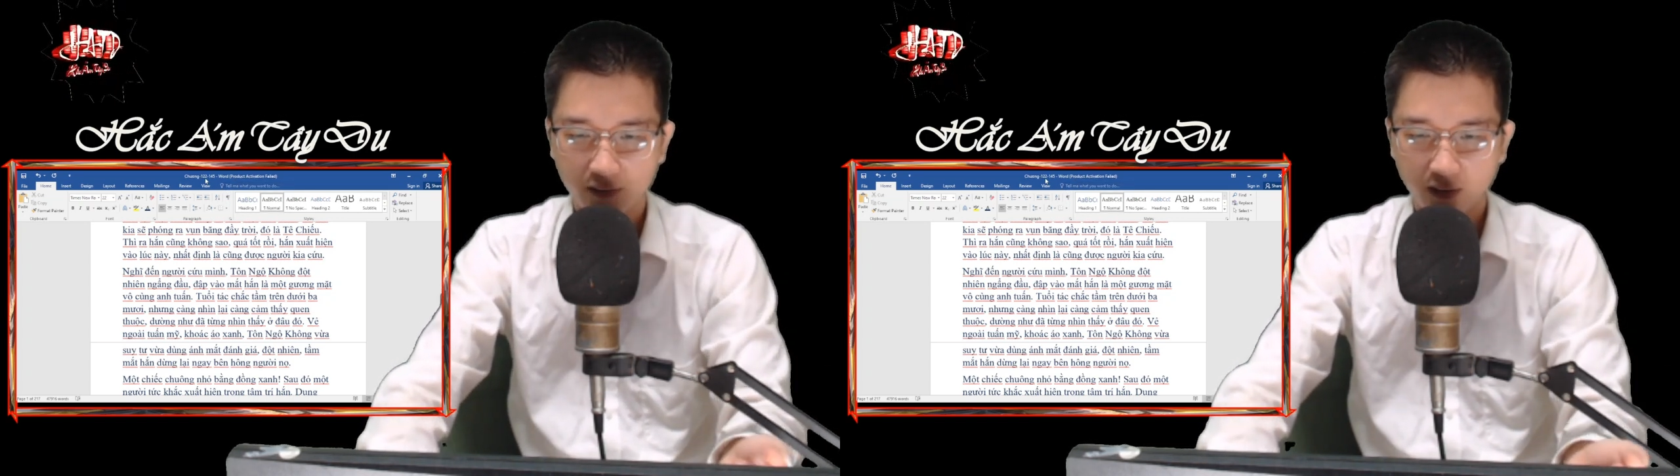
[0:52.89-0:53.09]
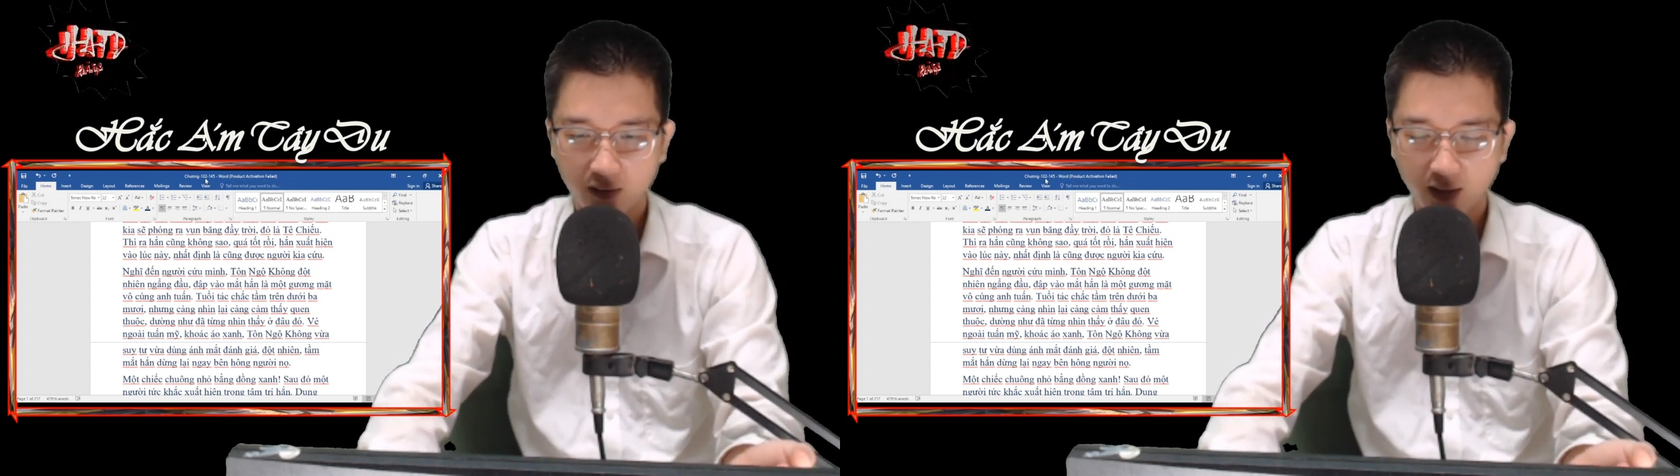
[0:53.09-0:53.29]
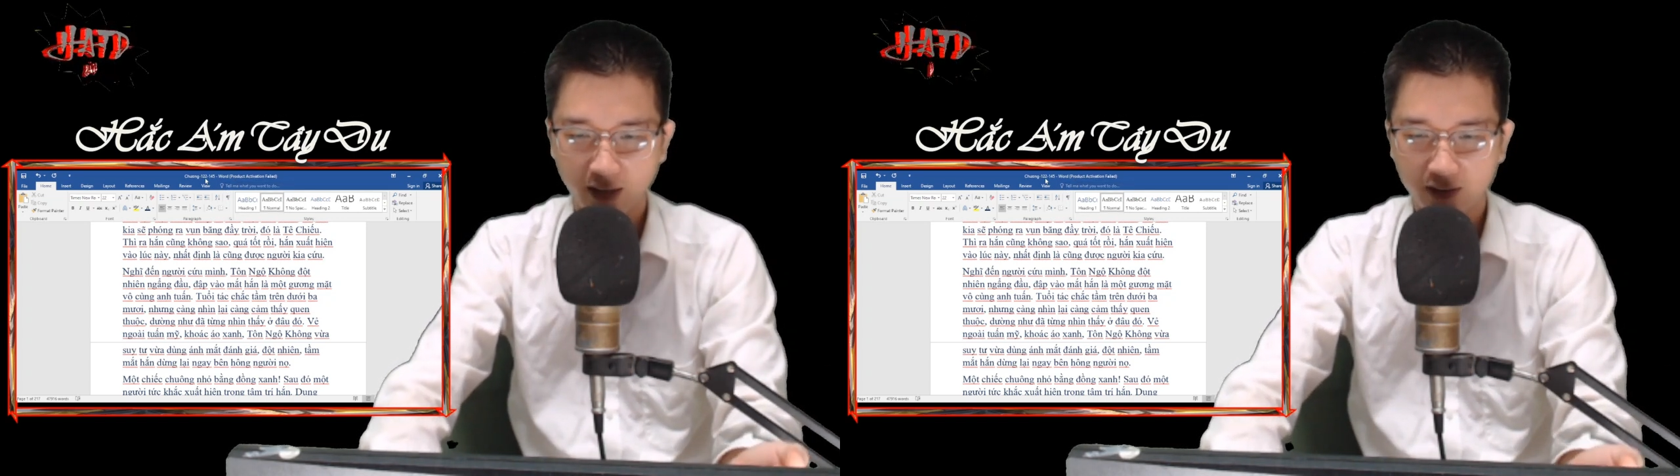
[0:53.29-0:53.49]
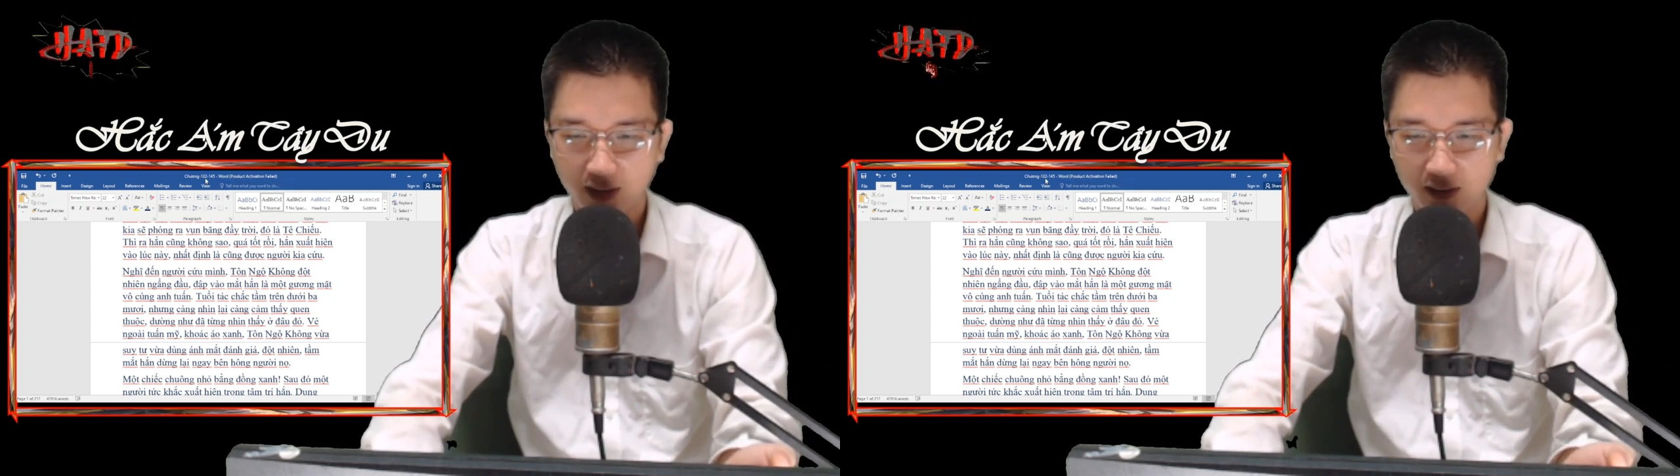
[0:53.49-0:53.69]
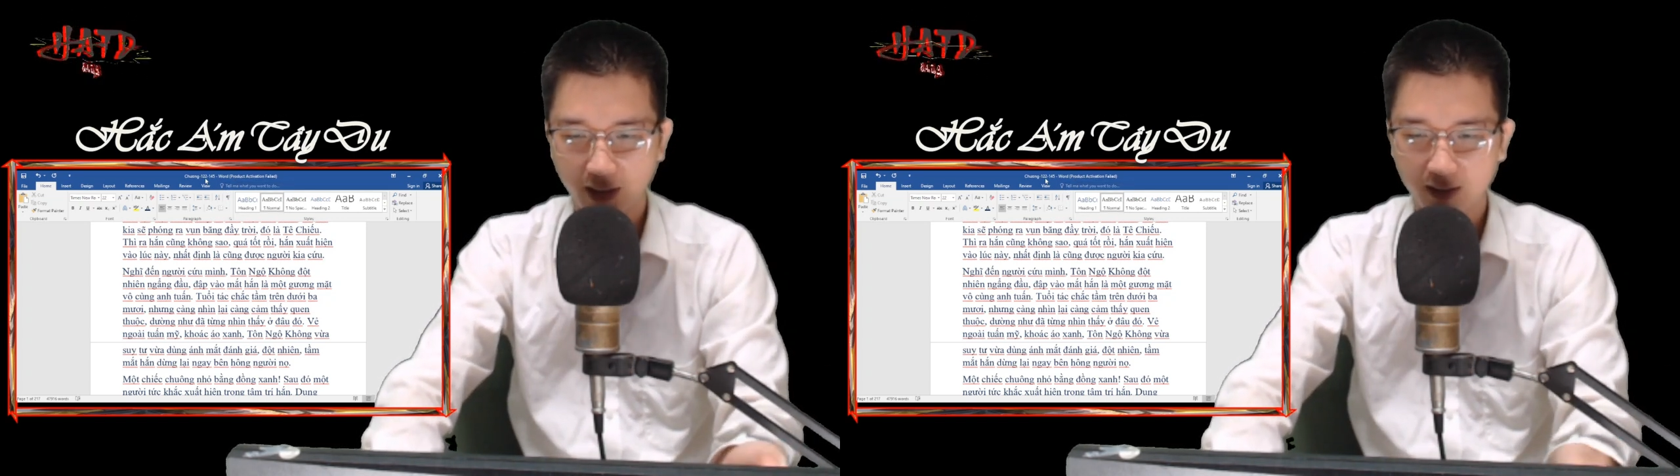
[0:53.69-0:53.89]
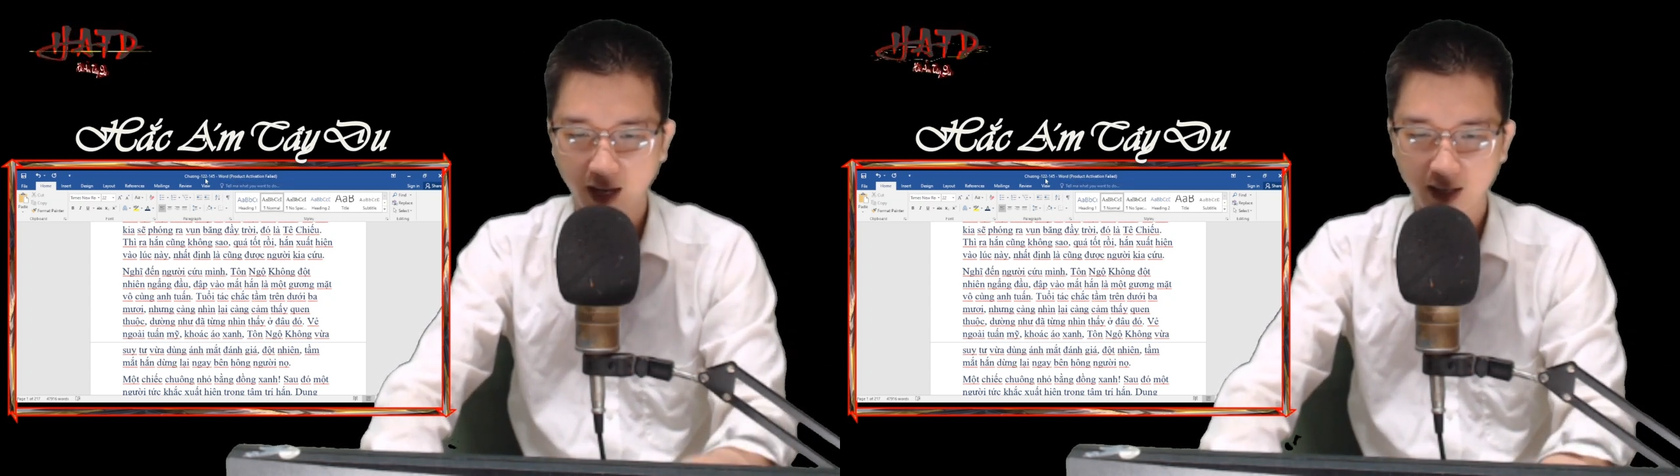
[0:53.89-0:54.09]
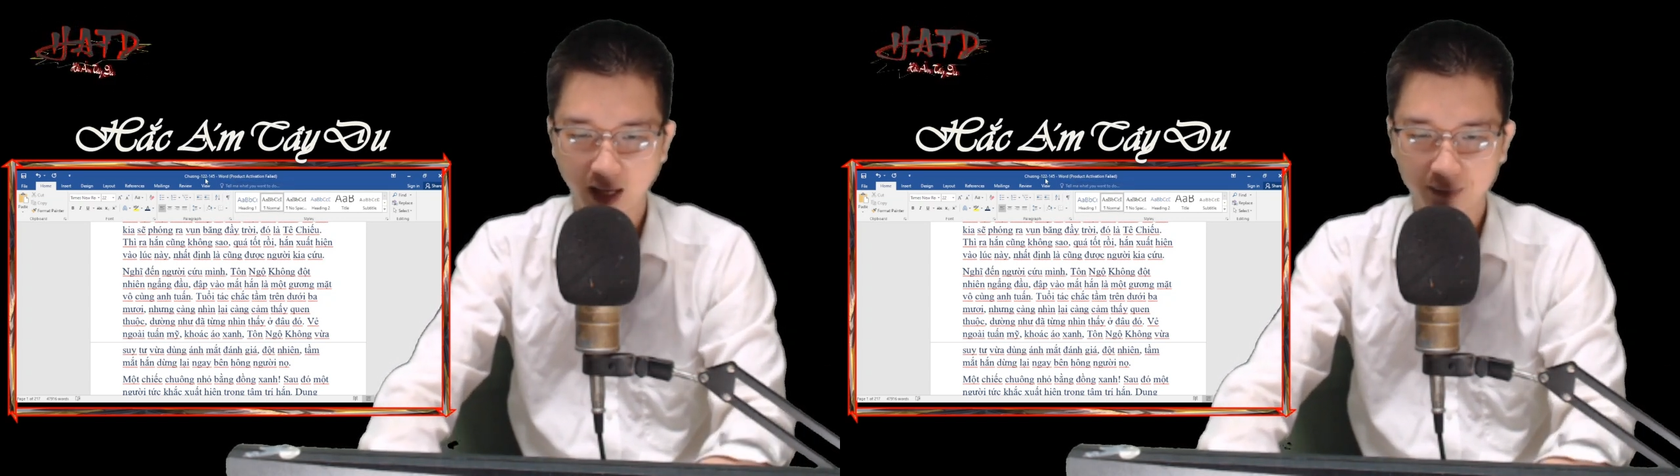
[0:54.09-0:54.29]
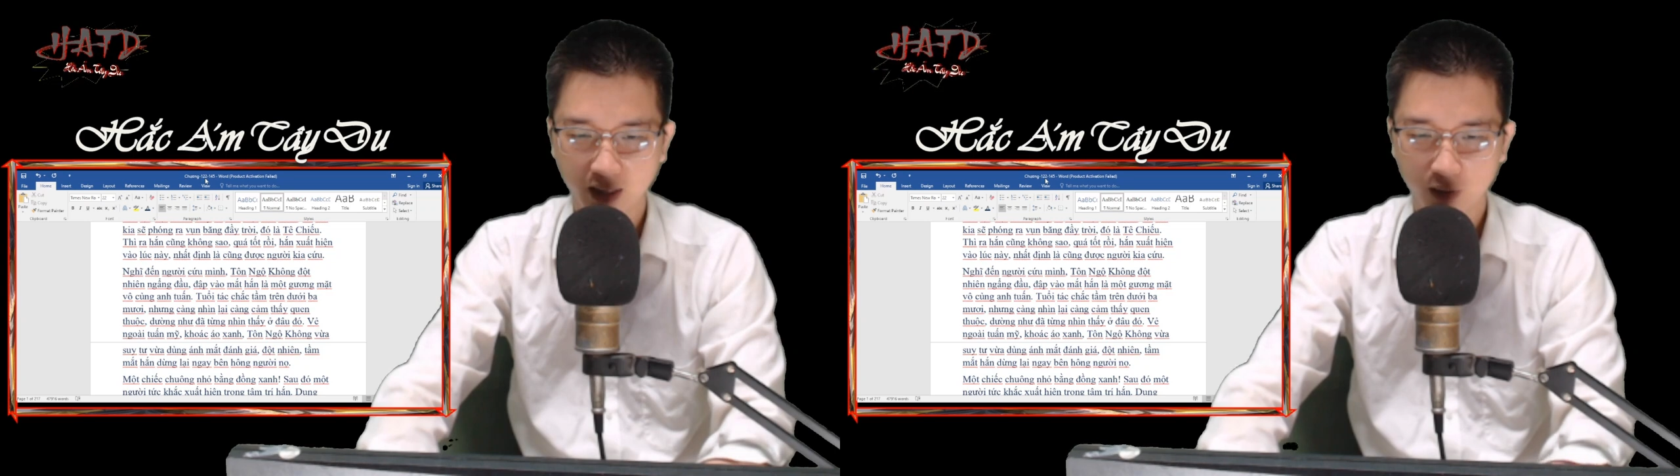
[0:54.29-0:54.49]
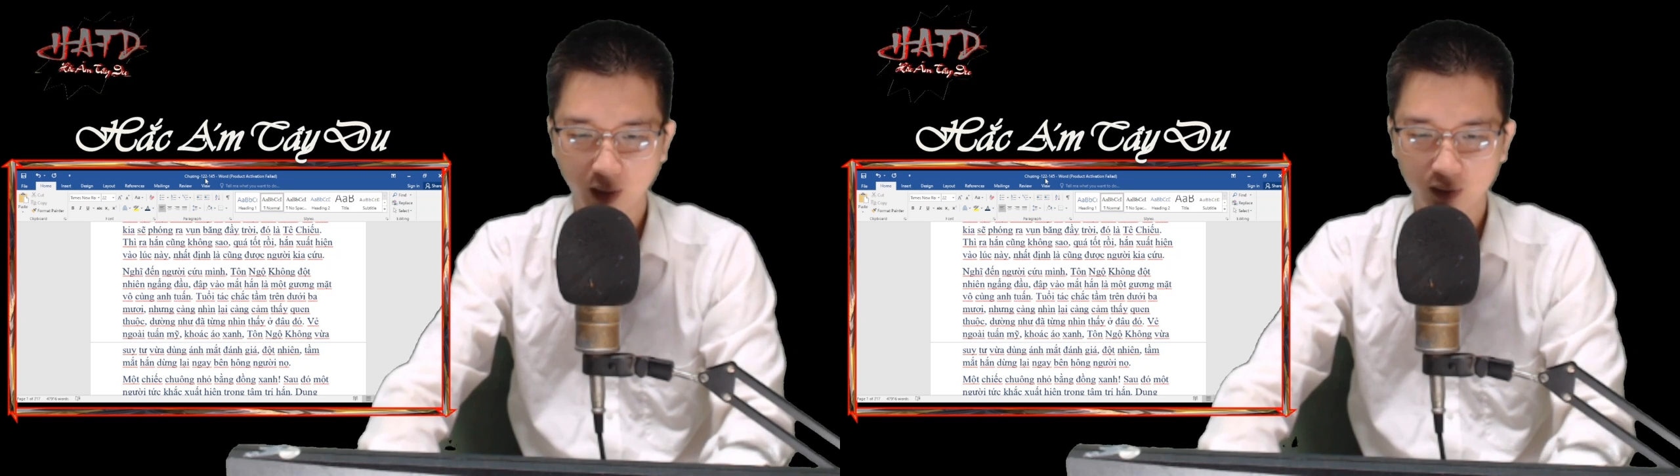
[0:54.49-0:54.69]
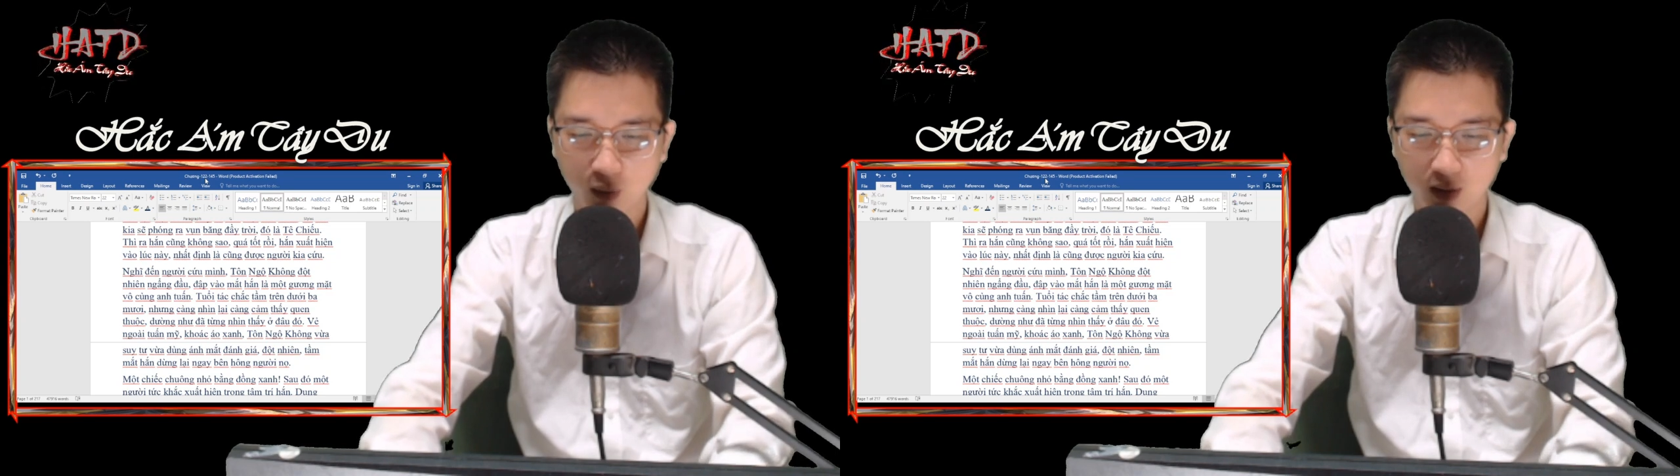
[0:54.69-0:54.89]
Nhưng càng nhìn lại càng cảm thấy
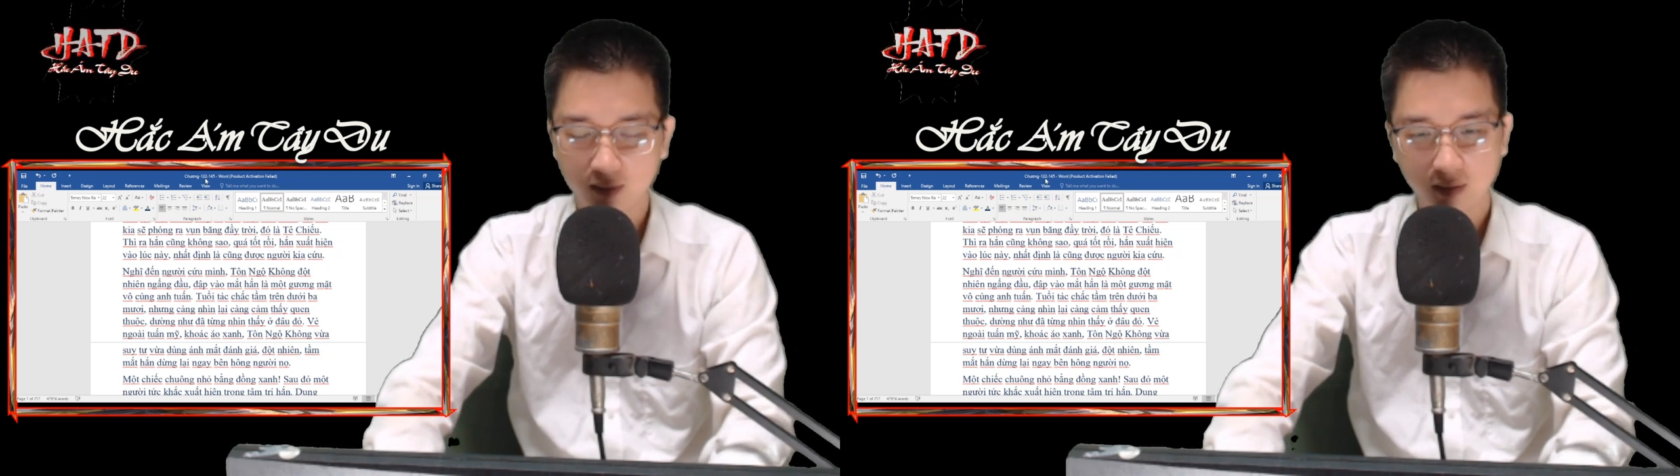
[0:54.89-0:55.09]
quen thuộc